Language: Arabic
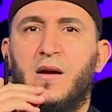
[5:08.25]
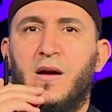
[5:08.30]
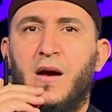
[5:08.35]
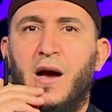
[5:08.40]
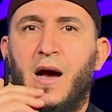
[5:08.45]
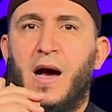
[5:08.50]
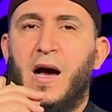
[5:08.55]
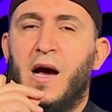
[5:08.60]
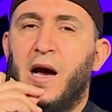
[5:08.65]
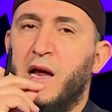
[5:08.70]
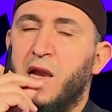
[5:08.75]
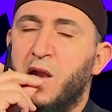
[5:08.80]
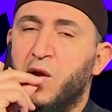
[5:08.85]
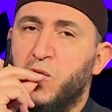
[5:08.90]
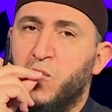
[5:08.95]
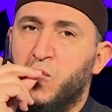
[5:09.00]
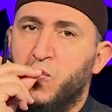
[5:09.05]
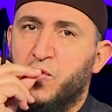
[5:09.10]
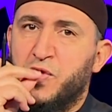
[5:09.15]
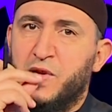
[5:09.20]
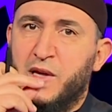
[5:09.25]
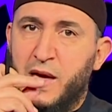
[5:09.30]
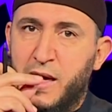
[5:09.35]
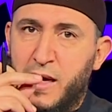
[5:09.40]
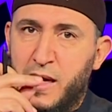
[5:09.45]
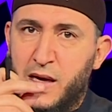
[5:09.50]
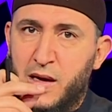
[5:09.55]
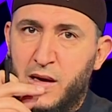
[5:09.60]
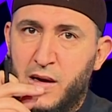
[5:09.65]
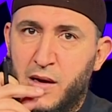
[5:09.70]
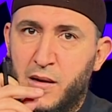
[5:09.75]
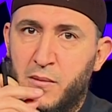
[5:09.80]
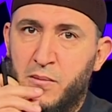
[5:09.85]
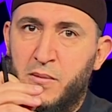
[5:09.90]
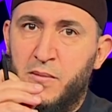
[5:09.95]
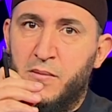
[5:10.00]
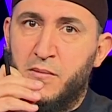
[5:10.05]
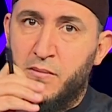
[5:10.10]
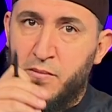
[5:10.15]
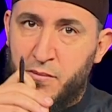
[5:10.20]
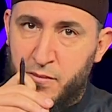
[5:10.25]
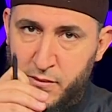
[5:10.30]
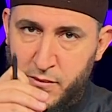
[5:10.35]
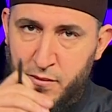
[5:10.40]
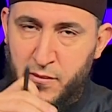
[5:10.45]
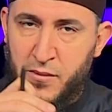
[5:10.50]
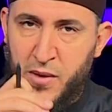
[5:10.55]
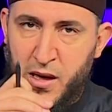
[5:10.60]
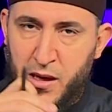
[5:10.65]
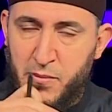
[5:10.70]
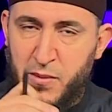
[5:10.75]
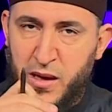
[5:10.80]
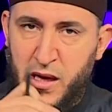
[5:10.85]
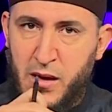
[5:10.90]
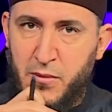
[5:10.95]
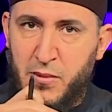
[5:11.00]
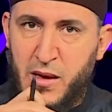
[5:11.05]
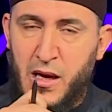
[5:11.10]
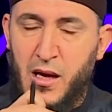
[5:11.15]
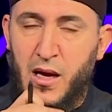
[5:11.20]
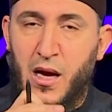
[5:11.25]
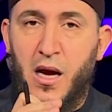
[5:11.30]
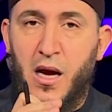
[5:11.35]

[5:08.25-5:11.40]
حال النطق بالميم